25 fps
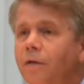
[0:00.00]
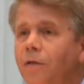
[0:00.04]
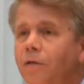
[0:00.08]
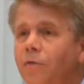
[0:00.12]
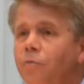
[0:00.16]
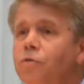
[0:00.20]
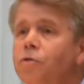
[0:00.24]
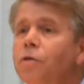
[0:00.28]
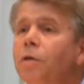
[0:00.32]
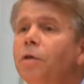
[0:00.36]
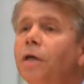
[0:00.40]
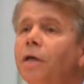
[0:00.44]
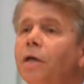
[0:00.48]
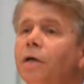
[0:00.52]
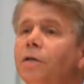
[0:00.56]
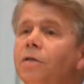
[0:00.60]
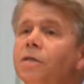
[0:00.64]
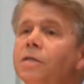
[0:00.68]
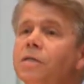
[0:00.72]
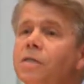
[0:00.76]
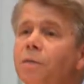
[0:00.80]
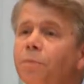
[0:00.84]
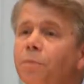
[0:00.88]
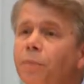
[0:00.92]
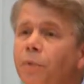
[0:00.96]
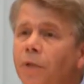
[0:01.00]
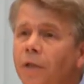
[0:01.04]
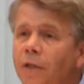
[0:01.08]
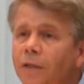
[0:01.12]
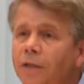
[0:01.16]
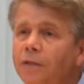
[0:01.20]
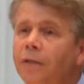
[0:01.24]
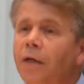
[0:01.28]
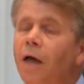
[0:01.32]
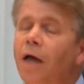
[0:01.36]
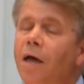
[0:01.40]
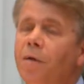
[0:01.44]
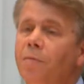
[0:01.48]
Нужно находиться было
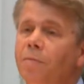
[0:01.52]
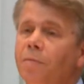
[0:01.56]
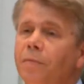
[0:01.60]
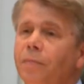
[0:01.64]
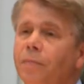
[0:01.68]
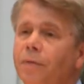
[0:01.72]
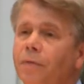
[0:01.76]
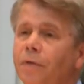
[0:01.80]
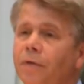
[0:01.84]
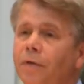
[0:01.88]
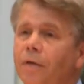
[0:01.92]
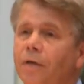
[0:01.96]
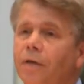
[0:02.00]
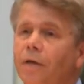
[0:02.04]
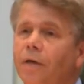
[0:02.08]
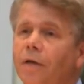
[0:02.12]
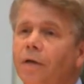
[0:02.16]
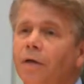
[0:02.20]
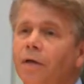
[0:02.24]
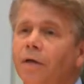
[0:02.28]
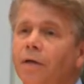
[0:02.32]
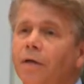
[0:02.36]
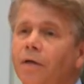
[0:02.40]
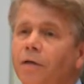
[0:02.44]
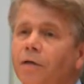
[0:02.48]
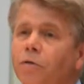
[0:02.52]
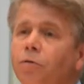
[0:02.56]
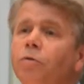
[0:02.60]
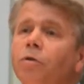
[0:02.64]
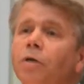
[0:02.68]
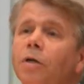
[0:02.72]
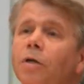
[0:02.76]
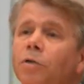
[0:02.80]
там, кто-то